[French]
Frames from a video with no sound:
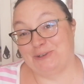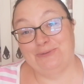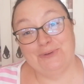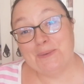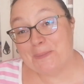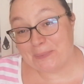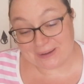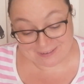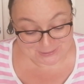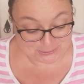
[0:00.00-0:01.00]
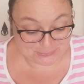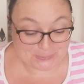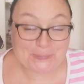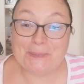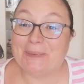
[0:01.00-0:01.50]
Je veux pas, je
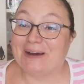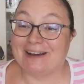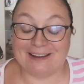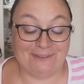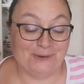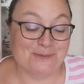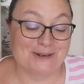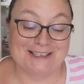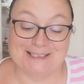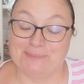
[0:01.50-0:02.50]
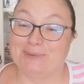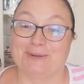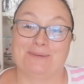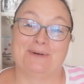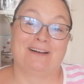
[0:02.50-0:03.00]
veux pas arriver au mois de
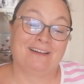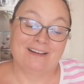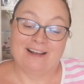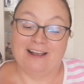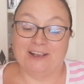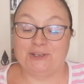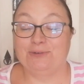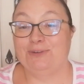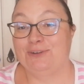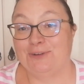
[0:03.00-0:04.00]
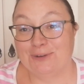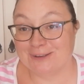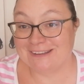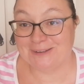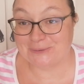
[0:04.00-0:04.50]
septembre. Ah, je vous
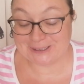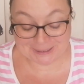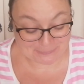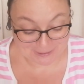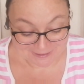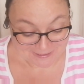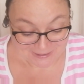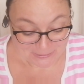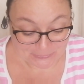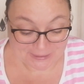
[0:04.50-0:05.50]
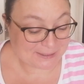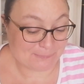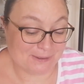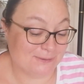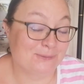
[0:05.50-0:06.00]
jure, c'est horrible,
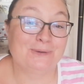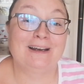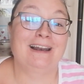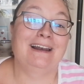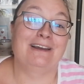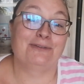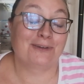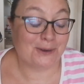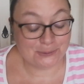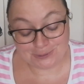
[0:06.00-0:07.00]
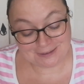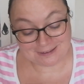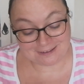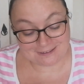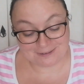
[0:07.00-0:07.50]
horrible. Donc là, la fin août,
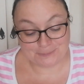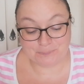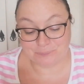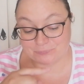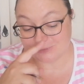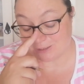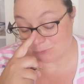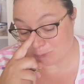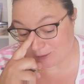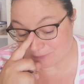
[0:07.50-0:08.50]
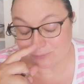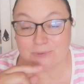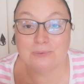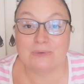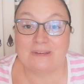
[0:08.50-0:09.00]
euh, nous
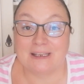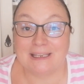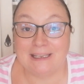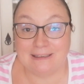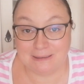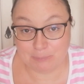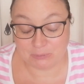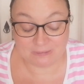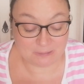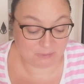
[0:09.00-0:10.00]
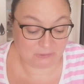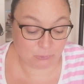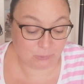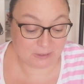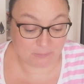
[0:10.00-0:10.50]
l'avons consacré à dépenser mes
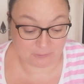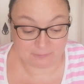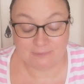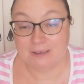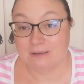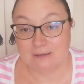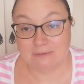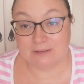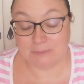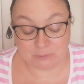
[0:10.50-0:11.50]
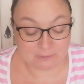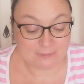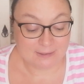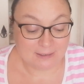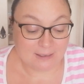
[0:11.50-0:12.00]
sous gaiement, vraiment,